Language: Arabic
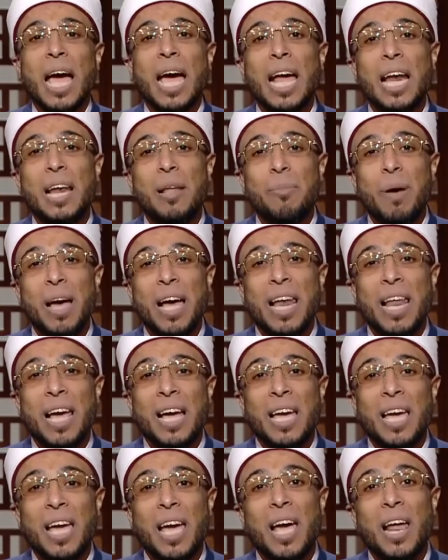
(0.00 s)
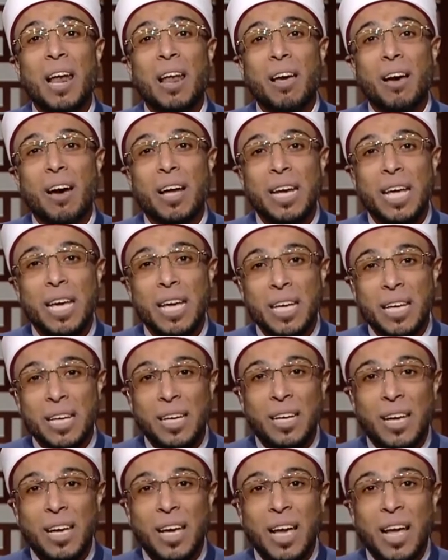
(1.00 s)
خلي بالك
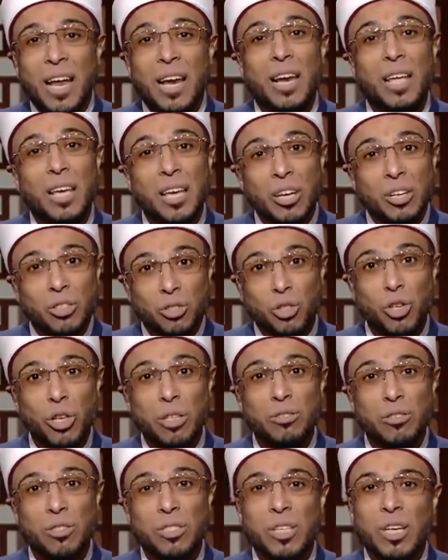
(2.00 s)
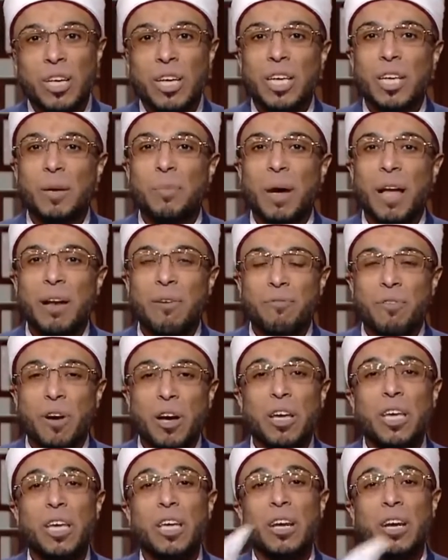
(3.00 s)
الغني ليه ضد يبقى
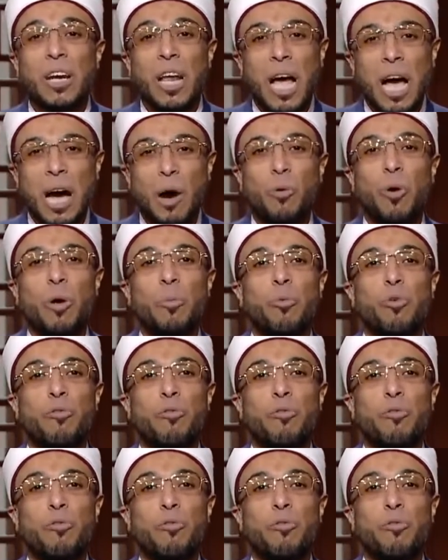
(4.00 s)
الفقير أو